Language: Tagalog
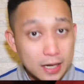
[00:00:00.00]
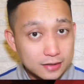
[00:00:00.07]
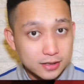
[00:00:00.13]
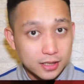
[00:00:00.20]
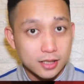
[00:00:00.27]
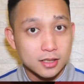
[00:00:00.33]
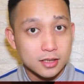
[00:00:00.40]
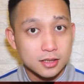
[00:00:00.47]

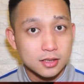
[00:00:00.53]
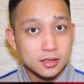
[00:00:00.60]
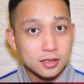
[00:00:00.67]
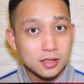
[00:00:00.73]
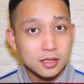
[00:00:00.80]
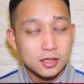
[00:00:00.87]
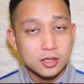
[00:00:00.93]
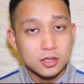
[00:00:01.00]
natin
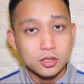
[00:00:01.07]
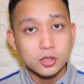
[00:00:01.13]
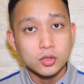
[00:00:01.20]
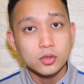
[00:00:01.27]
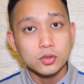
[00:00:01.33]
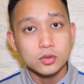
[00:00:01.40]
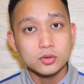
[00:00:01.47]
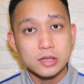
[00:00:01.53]

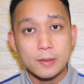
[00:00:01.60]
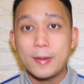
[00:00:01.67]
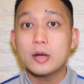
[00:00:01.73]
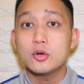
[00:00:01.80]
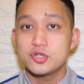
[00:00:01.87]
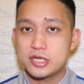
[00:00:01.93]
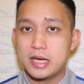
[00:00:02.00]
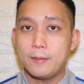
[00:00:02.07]
yung
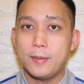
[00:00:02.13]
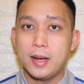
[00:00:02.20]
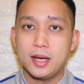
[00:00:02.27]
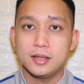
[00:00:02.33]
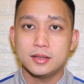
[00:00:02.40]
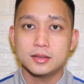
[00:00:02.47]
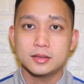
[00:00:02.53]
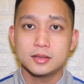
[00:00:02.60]

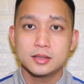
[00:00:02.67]
napag-usapan.